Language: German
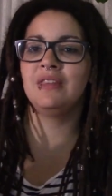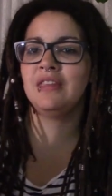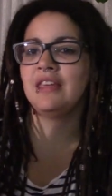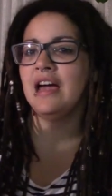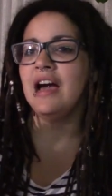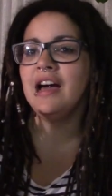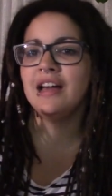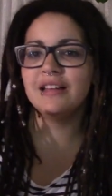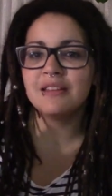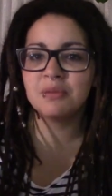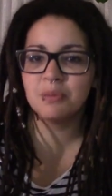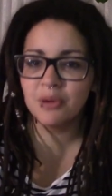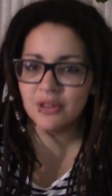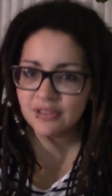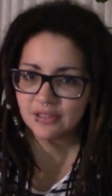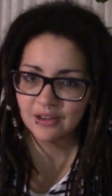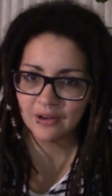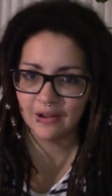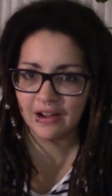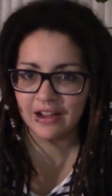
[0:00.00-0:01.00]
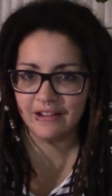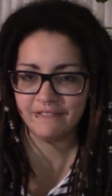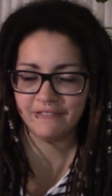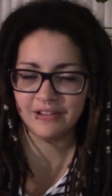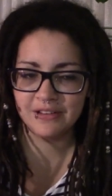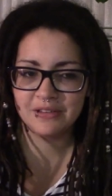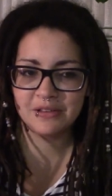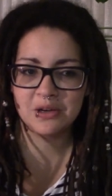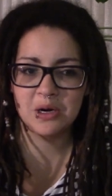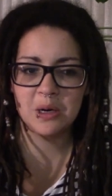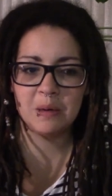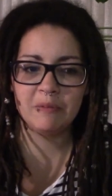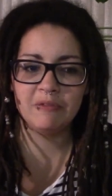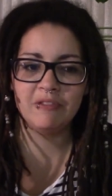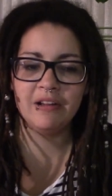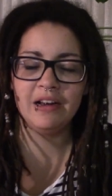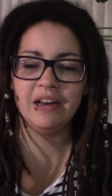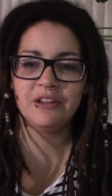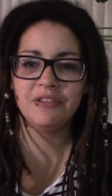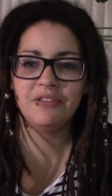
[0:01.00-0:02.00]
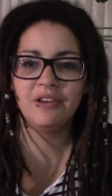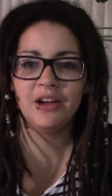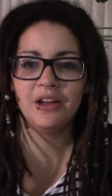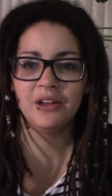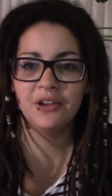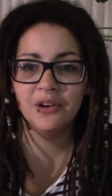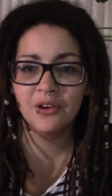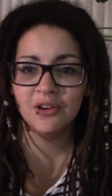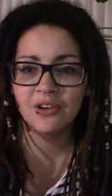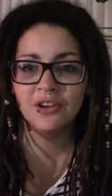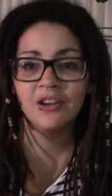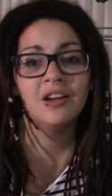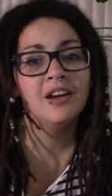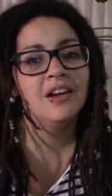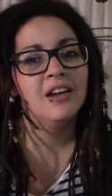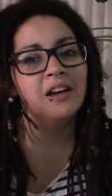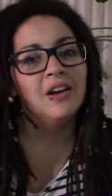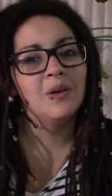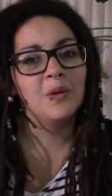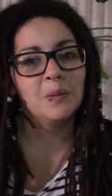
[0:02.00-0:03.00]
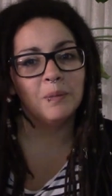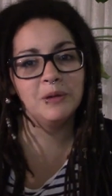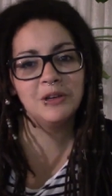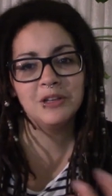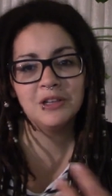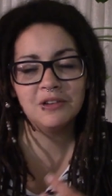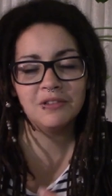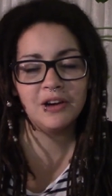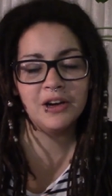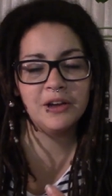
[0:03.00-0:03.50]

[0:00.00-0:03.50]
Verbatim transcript: ja, es musste auch einfach so kommen, weil ich war jung, Robinho